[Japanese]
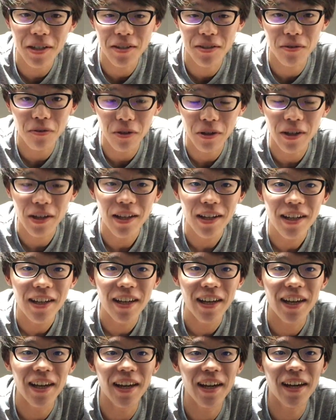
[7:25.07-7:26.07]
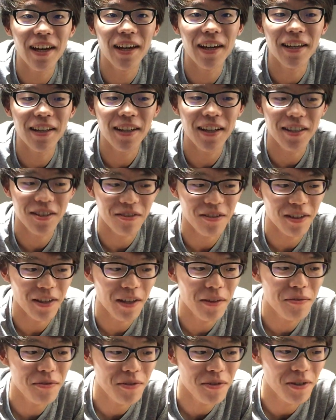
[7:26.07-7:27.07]
ではすごい、えー、歌詞とか
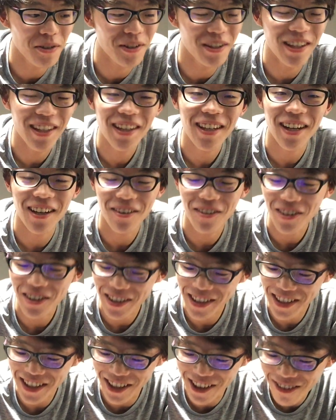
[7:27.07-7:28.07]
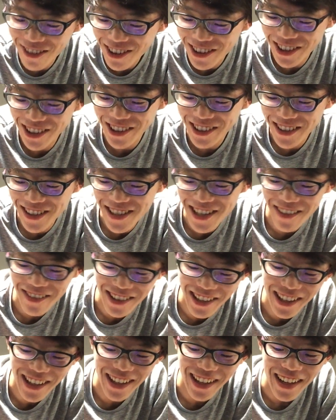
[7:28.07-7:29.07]
ね、普通にかっこいいんですけども、急に
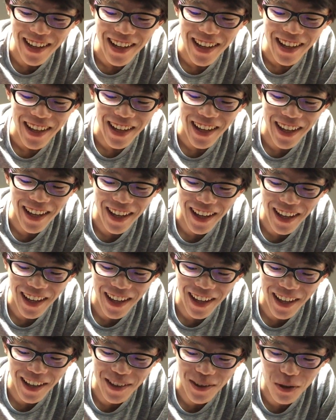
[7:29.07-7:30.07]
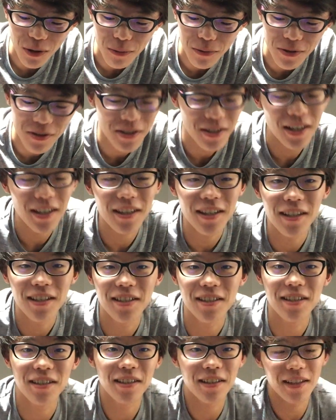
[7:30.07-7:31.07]
サビで、えー、動物さんた
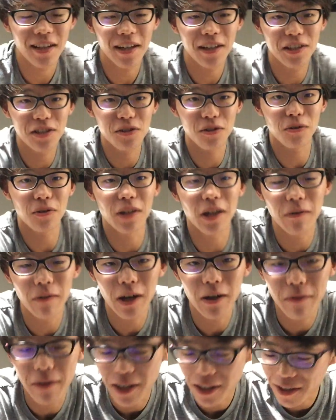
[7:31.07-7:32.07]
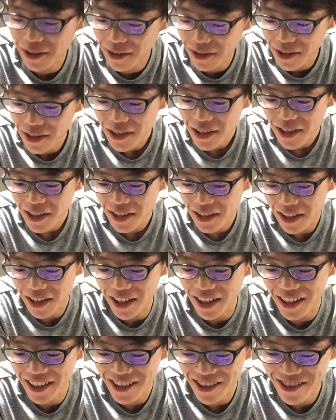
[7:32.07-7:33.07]
ち大集合だ、
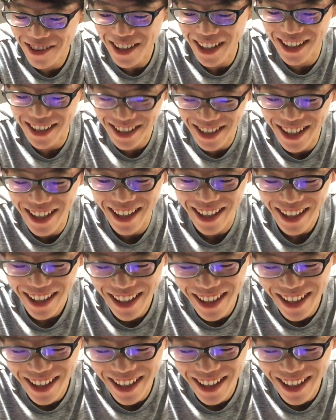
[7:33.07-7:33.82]
ワイワイっっていう感じで